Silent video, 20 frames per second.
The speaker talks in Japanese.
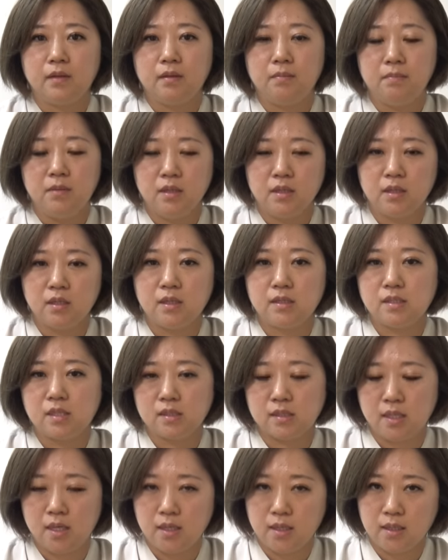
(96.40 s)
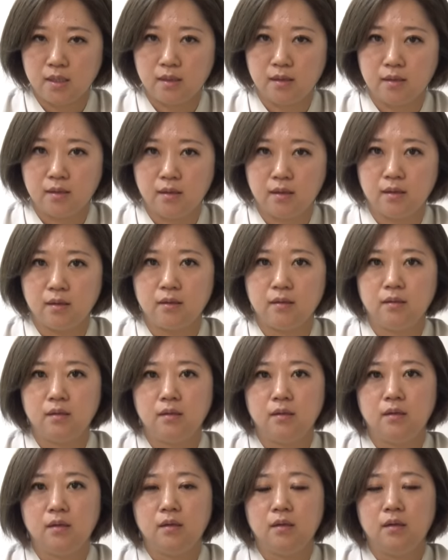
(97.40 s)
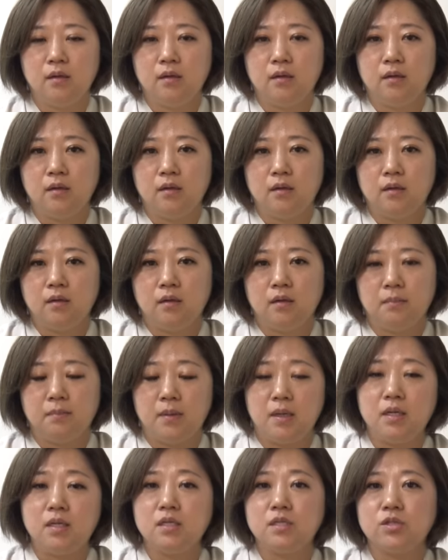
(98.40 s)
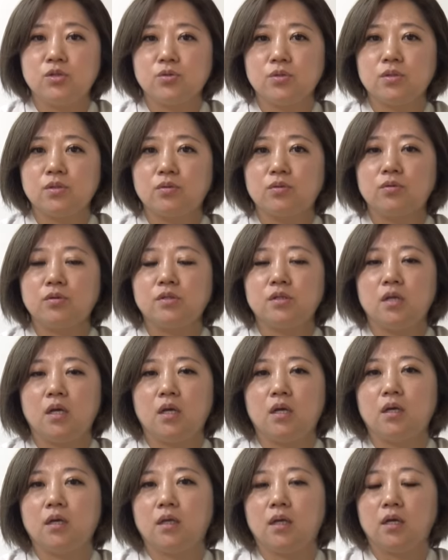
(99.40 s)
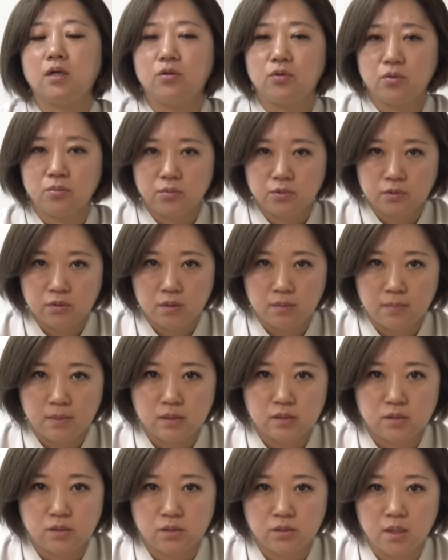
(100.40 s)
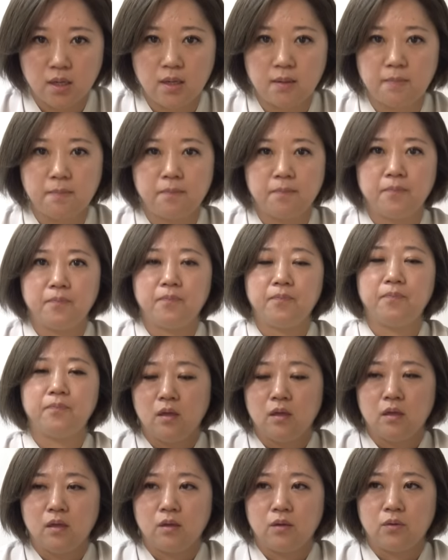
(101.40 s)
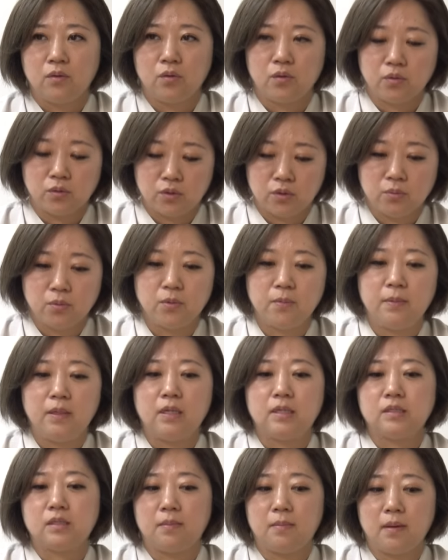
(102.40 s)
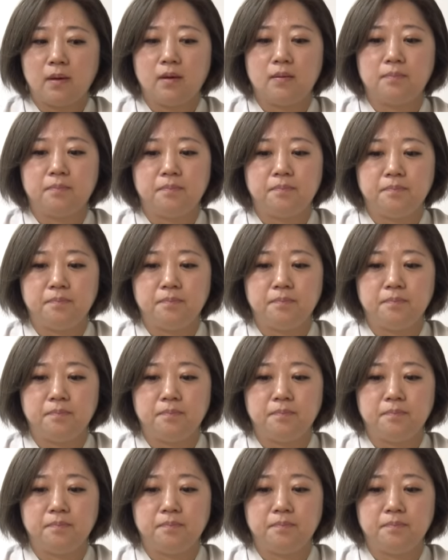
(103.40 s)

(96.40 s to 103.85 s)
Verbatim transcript: みんなで支えながら毎日を過ごしていきたいと思ってますので今後とも皆様